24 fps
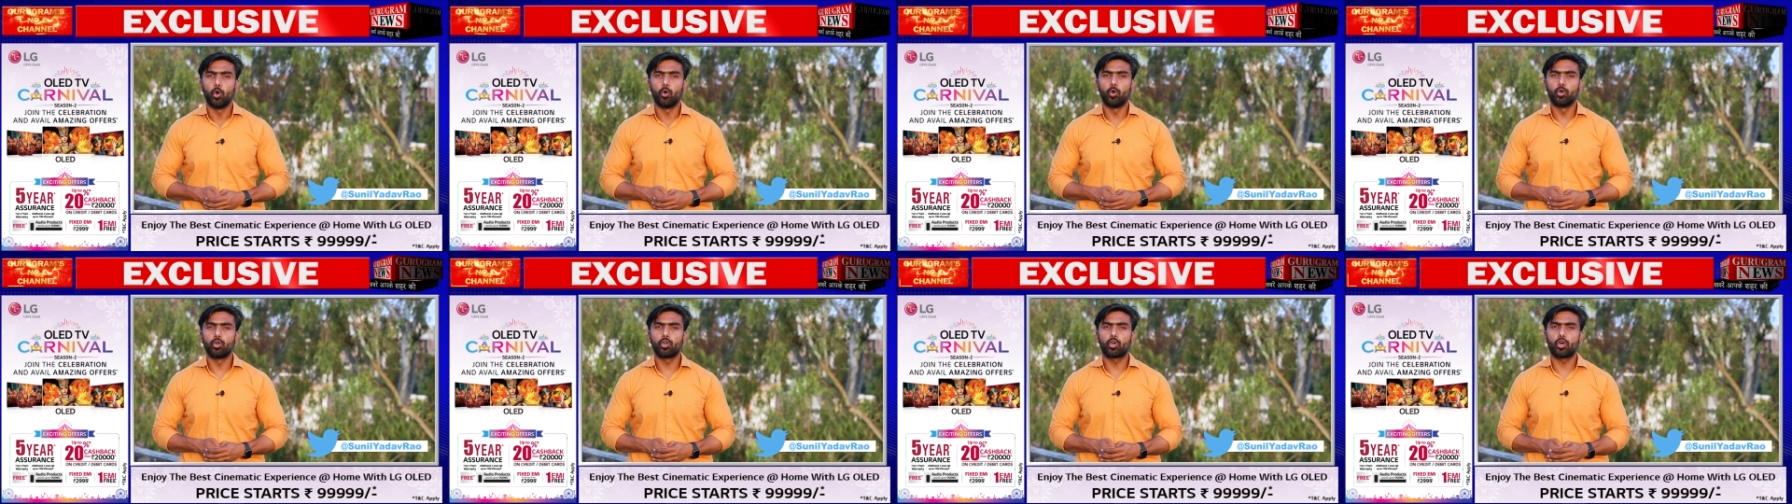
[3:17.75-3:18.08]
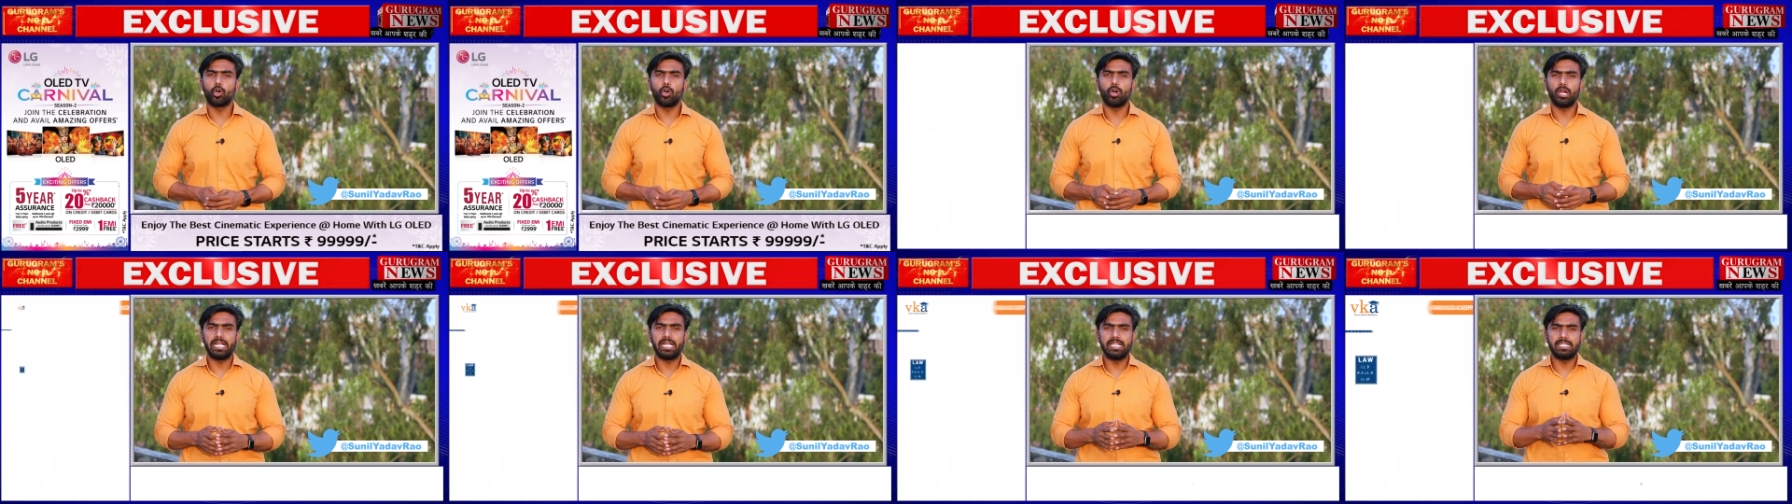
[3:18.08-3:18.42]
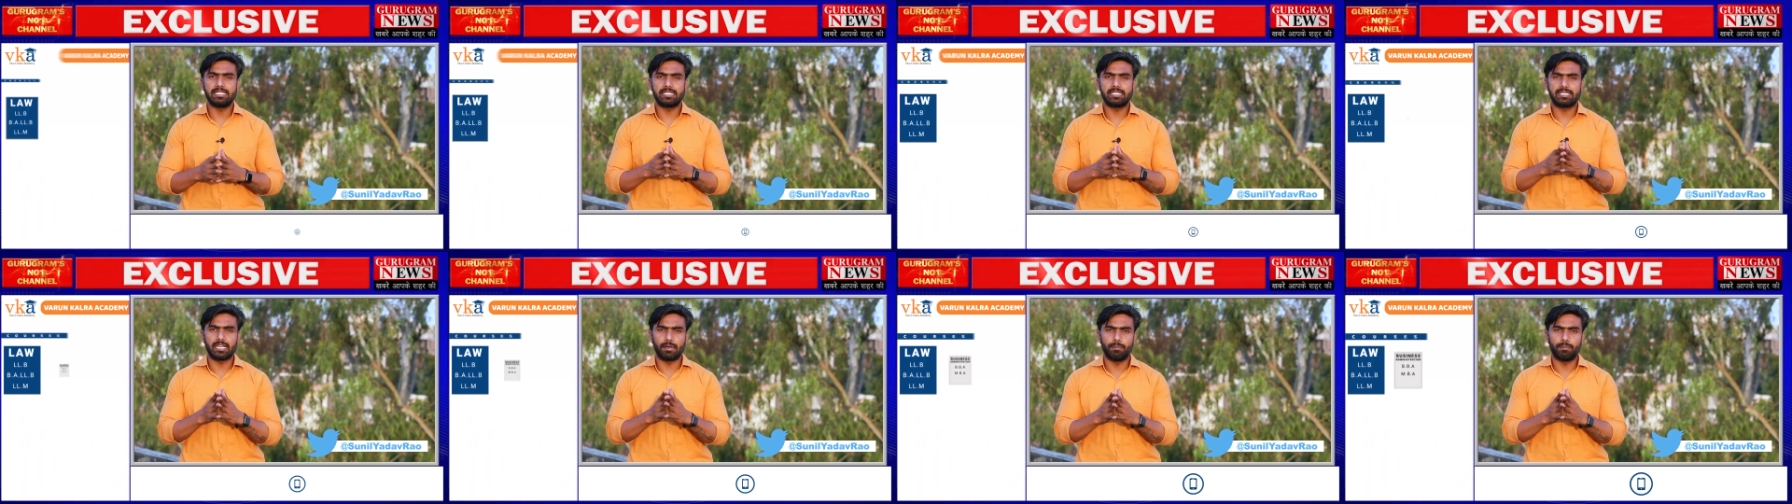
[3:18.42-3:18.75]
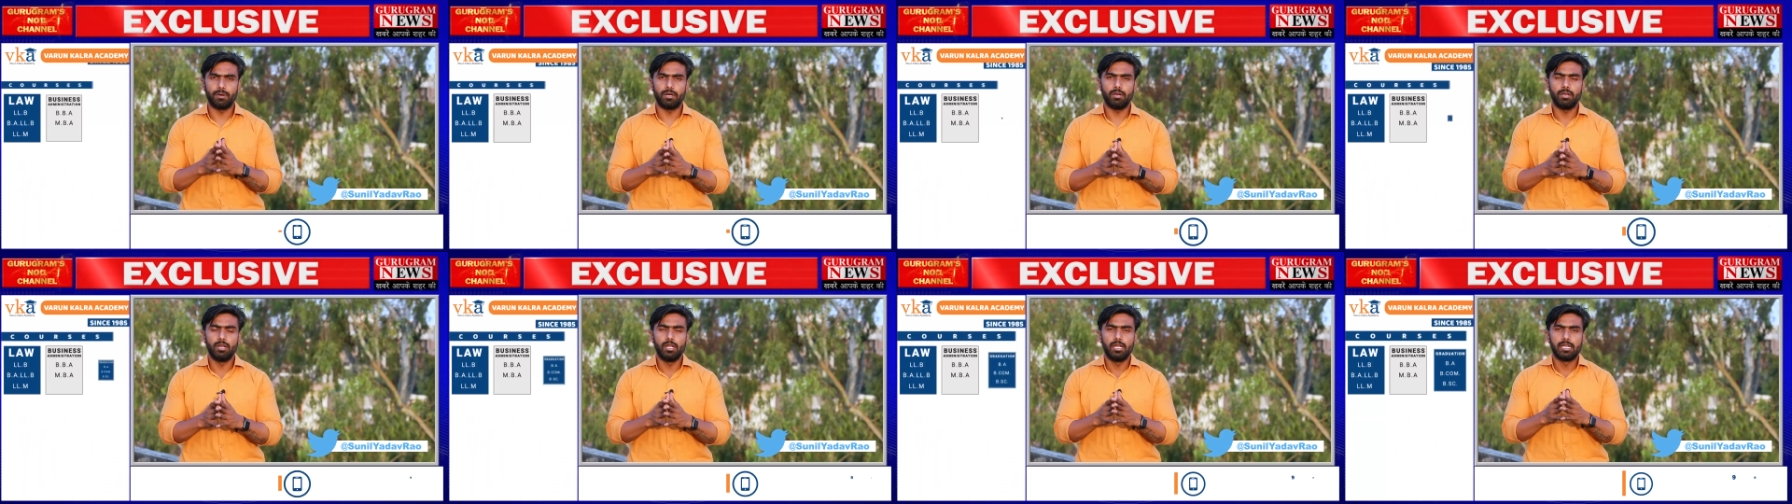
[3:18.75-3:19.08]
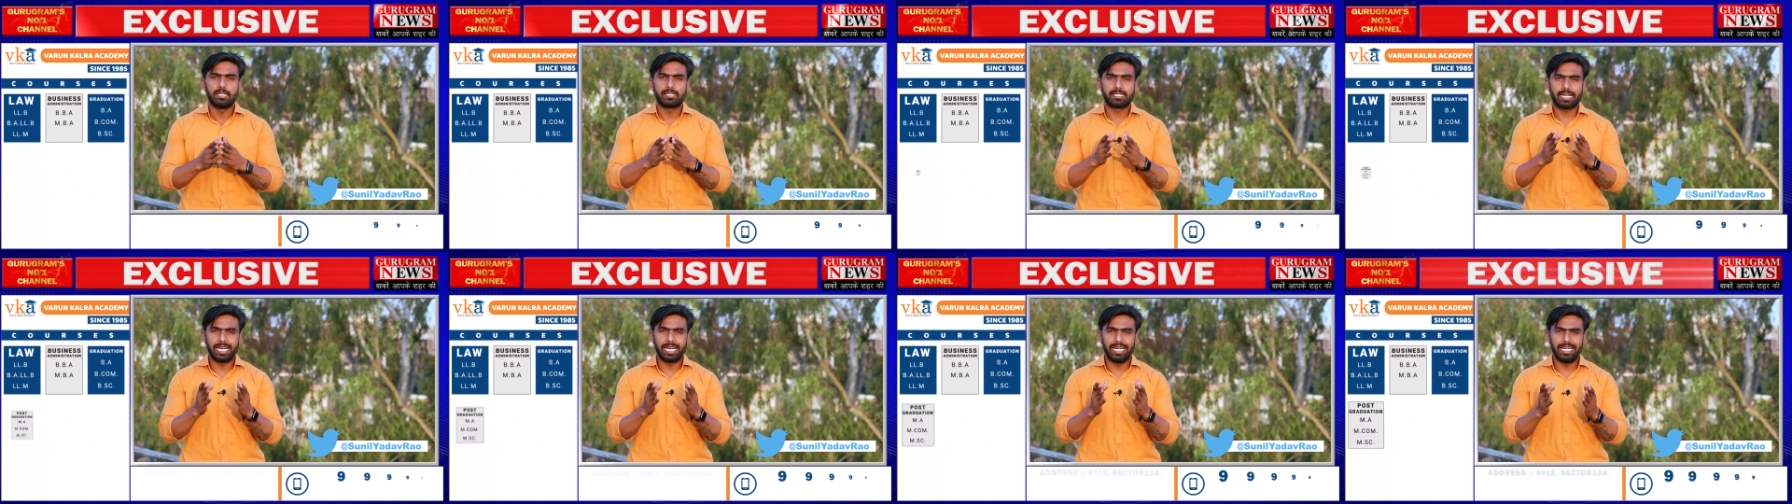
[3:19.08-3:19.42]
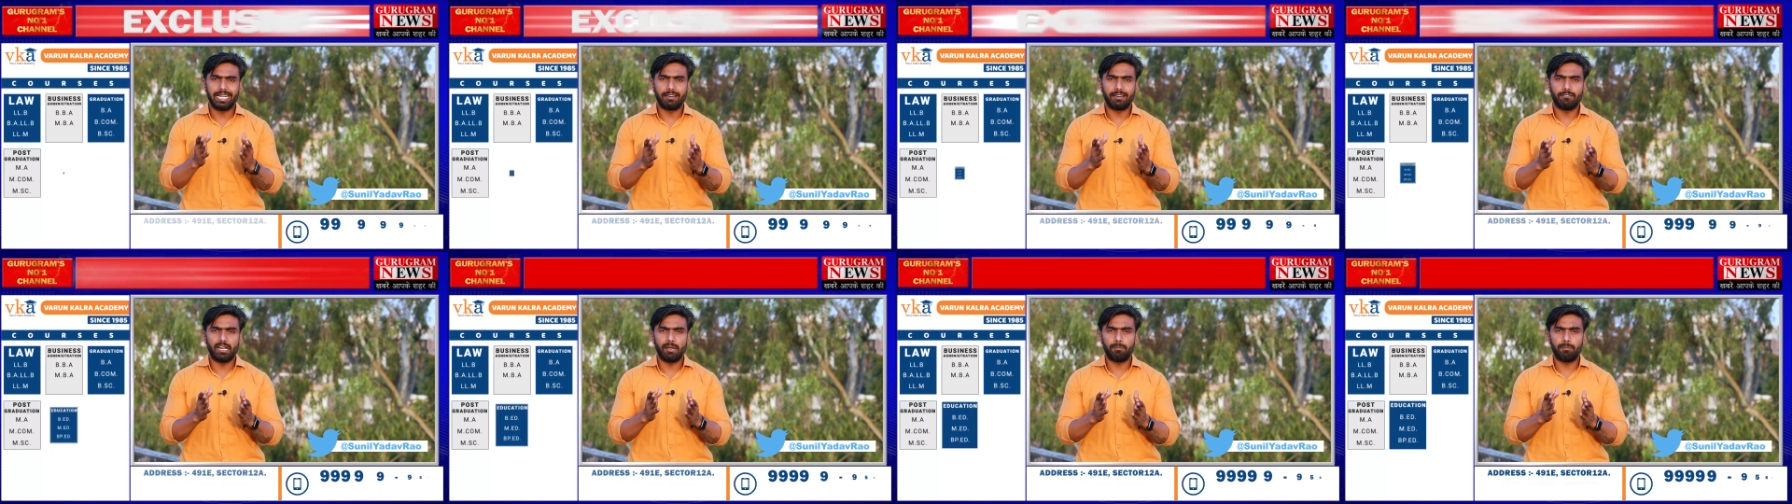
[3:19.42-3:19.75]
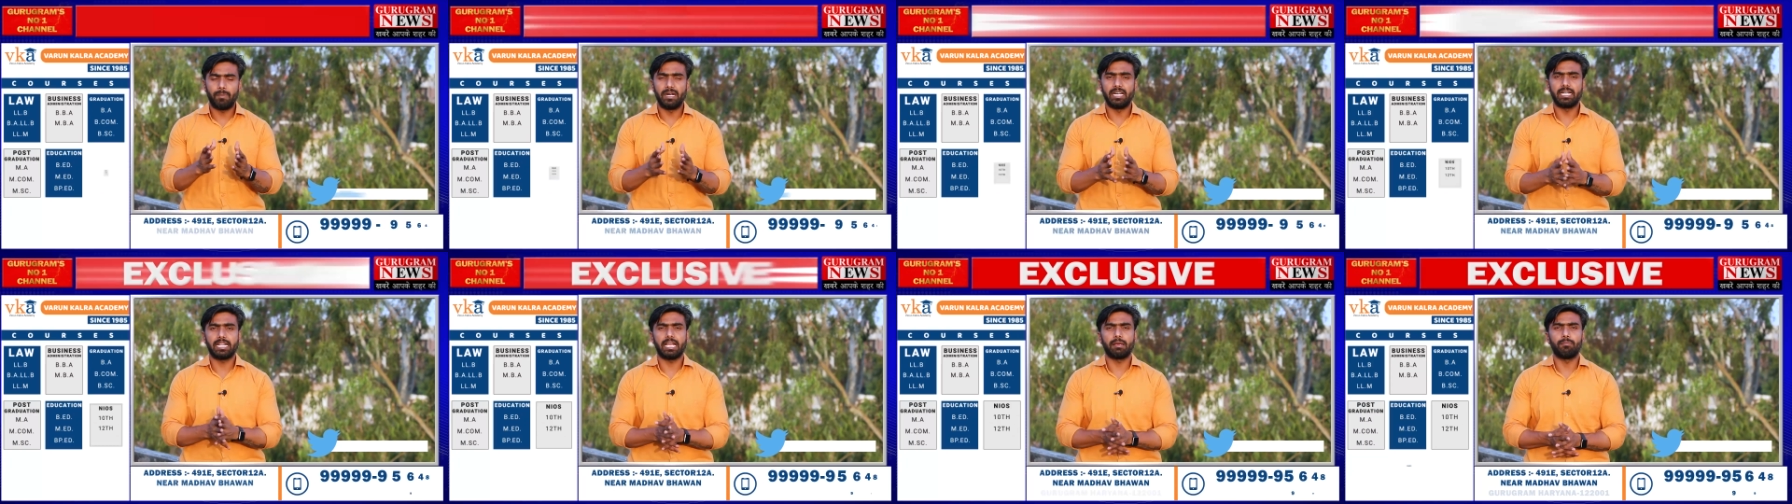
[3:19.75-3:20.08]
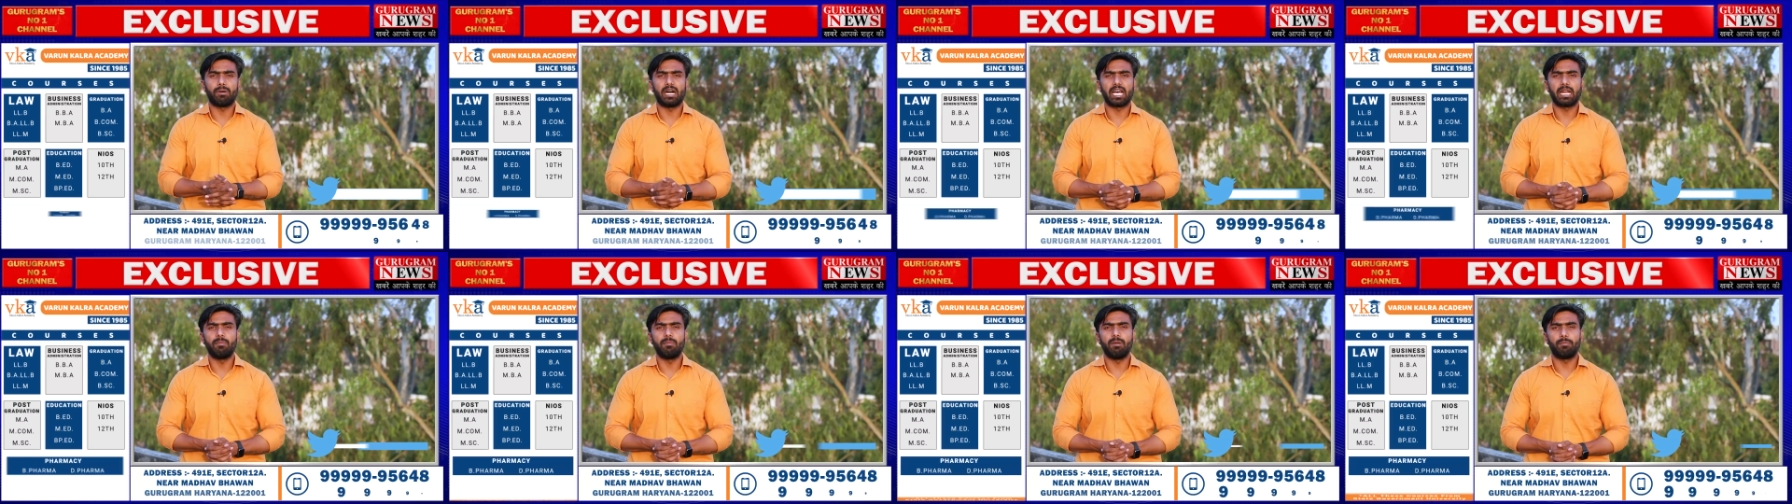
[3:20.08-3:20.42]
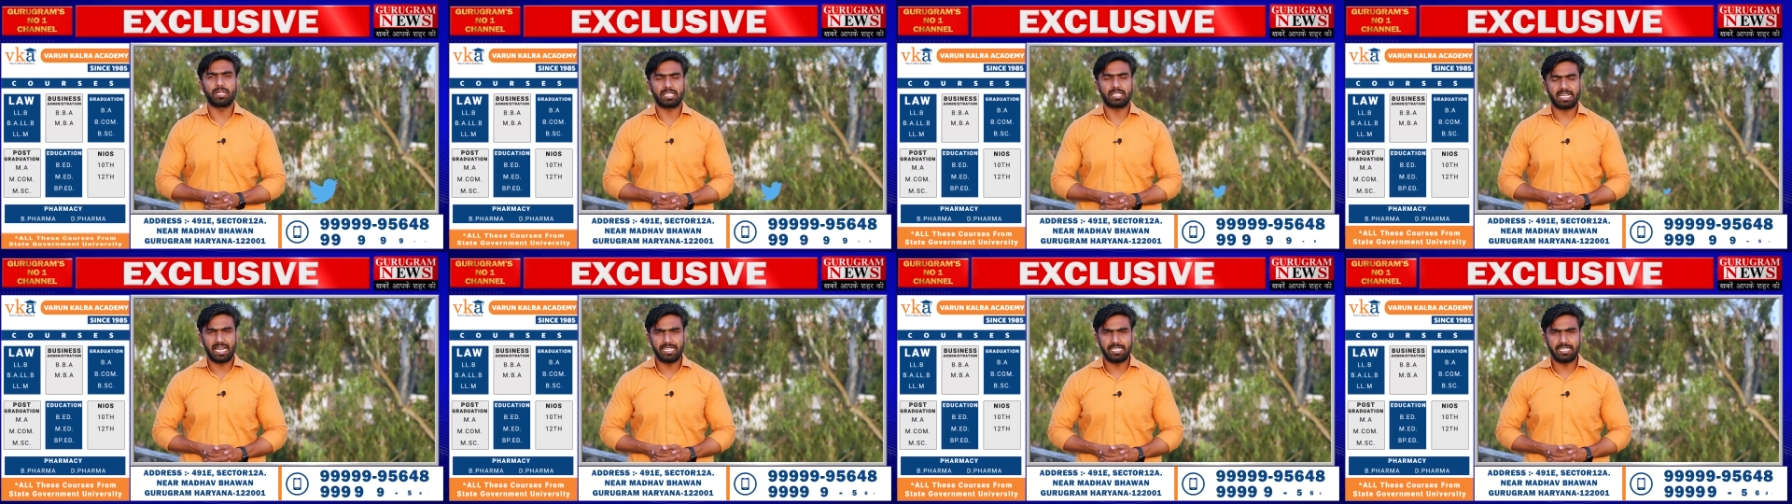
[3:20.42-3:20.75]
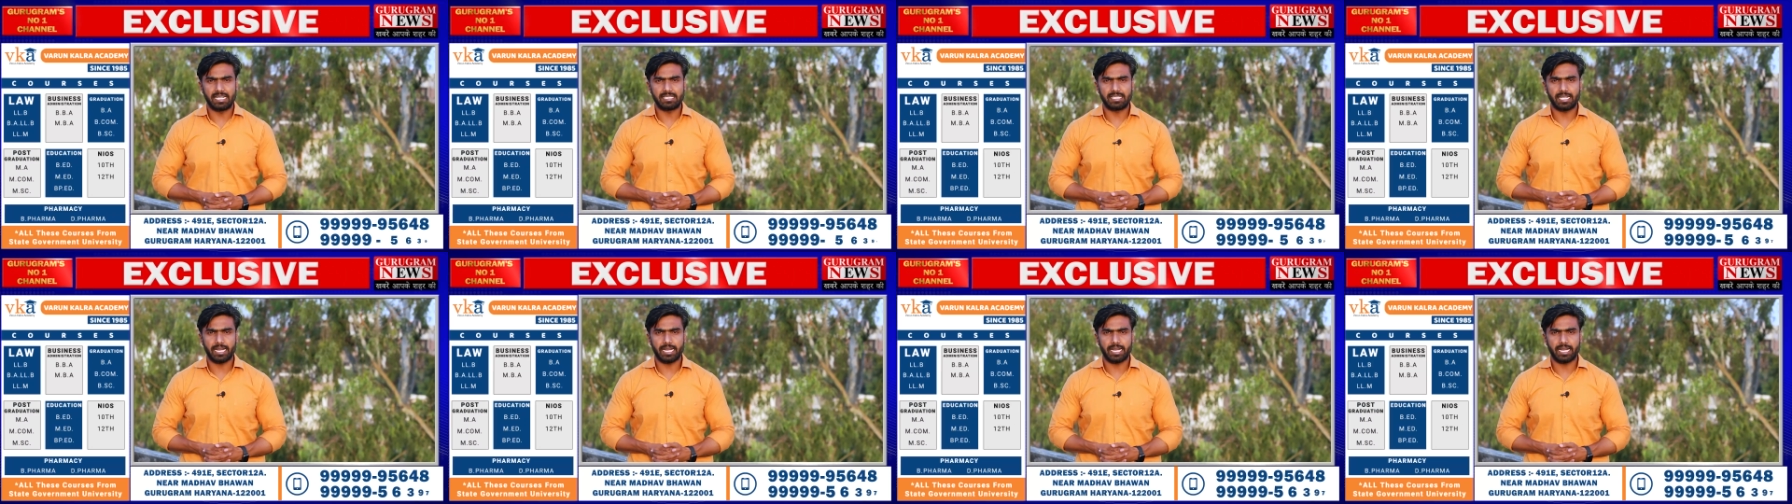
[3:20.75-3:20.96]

उनको इन सब स्किल डेवलपमेंट के बारे में बताया जा